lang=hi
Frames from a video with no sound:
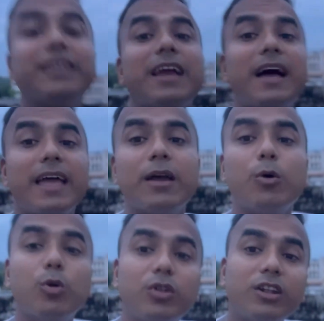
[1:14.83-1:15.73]
किया है
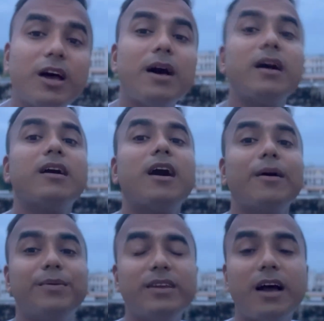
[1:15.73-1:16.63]
उतना
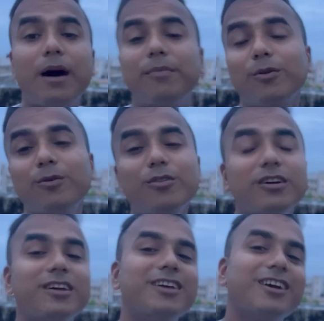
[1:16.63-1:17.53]
अभी आप
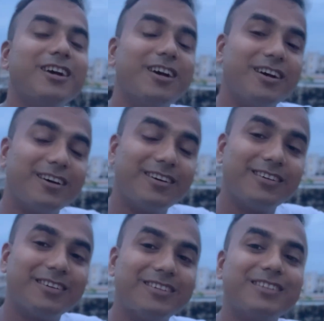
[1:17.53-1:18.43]

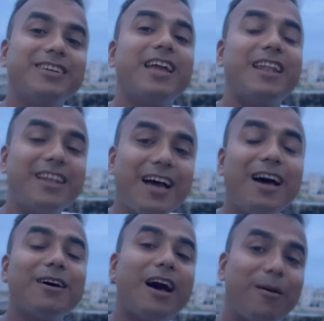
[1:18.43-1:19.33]
लोग इतना
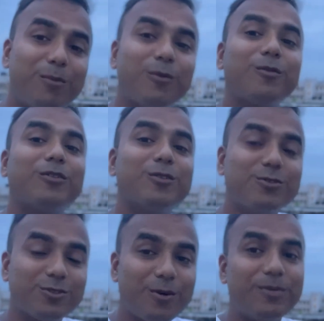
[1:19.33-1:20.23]
आप लोग
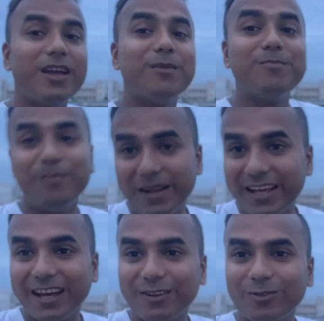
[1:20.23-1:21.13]
खुशखबरी आप
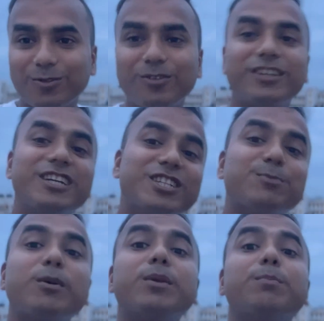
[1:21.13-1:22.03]
मिलेगा दोस्तों
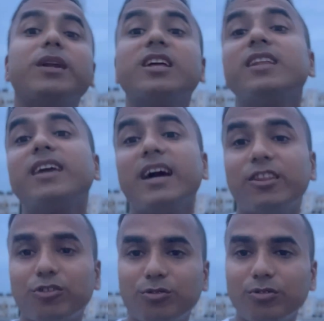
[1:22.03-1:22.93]
किस्मत बदल गया है
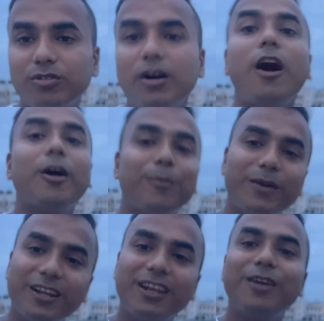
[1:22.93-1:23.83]
दोस्तों और
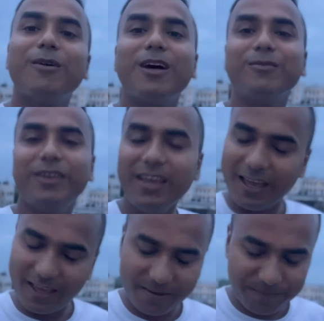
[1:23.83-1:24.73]
बदलने वाला भी है